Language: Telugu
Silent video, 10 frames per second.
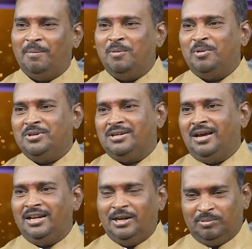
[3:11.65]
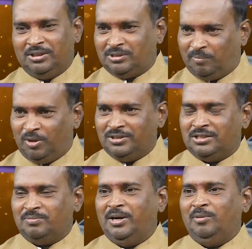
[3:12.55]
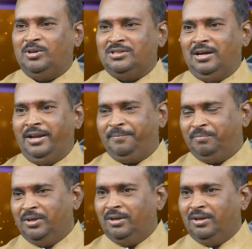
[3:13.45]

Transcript: డబ్బు గురించి కానీ లేకపోతే సబ్కాన్షియస్ మైండ్ గురించి కానీ